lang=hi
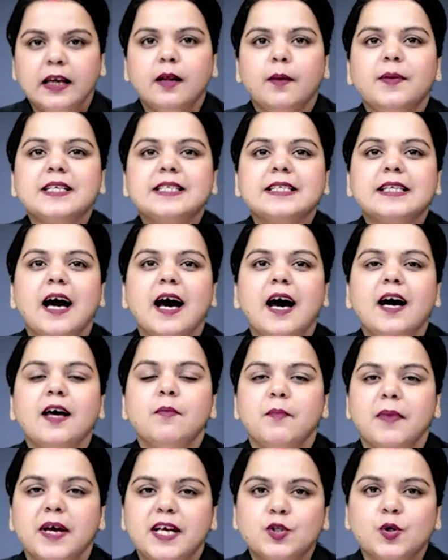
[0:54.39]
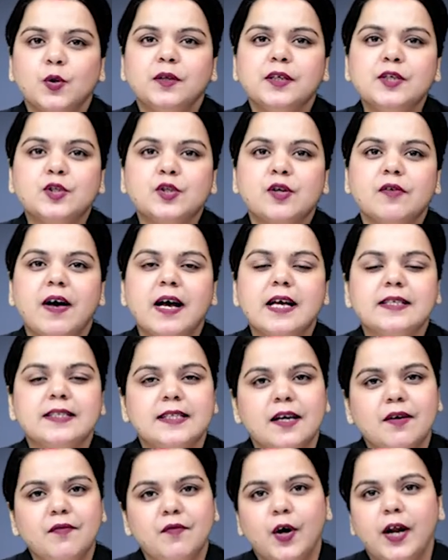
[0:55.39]
नमस्कार मैं ज्योति
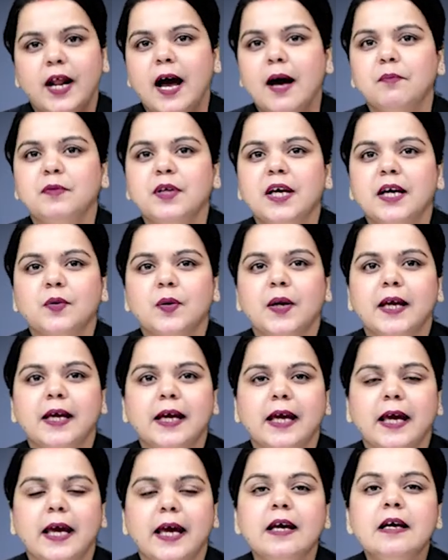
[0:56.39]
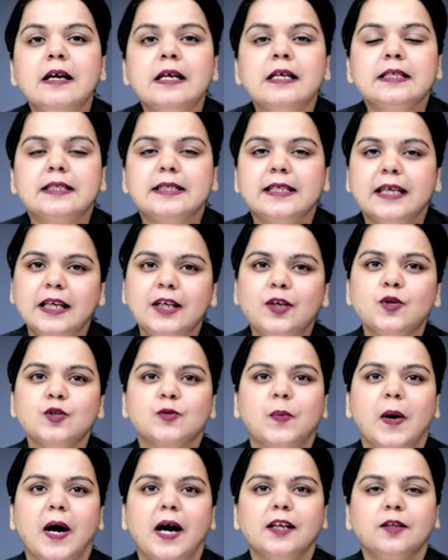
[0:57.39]
श्रीवास्तव और आप देख रहे हैं सी
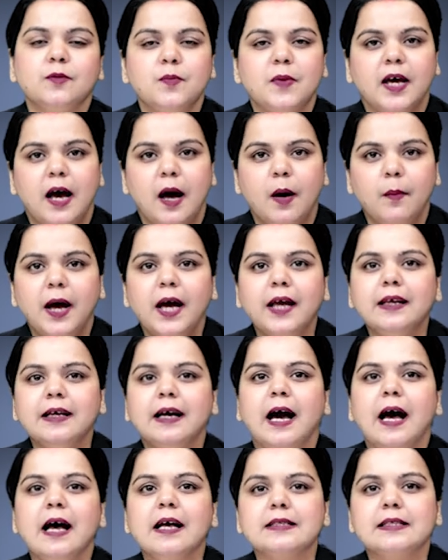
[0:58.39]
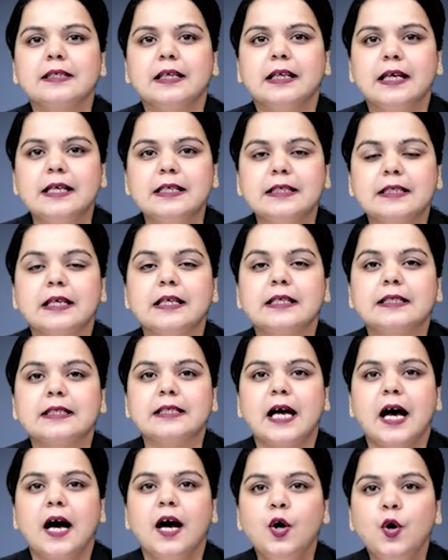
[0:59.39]
न्यूज भारत में हमारी खास सीरीज
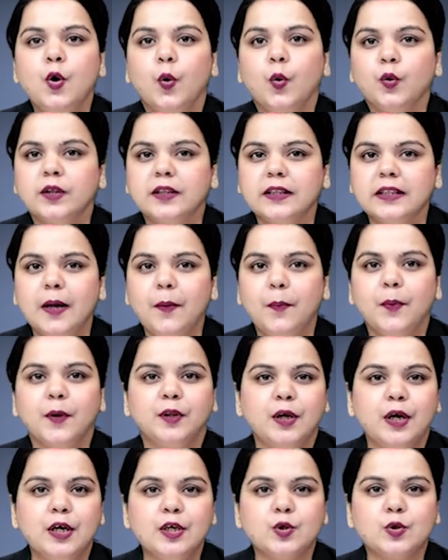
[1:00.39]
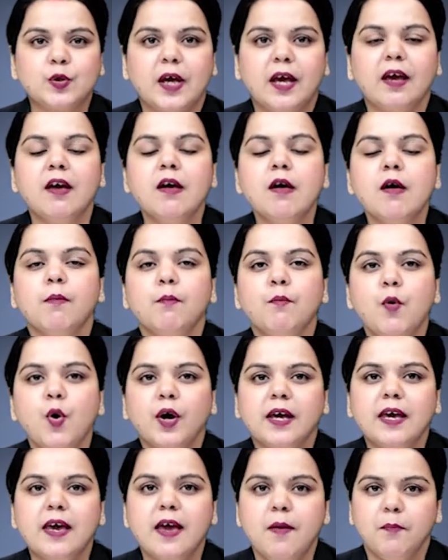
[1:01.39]
किस्सा उत्तर प्रदेश के
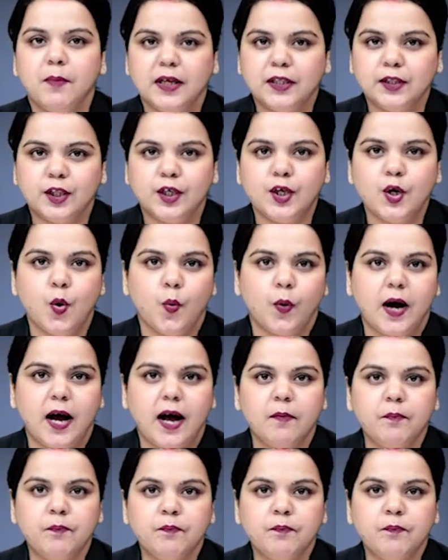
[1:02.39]
मुख्यमंत्रियों का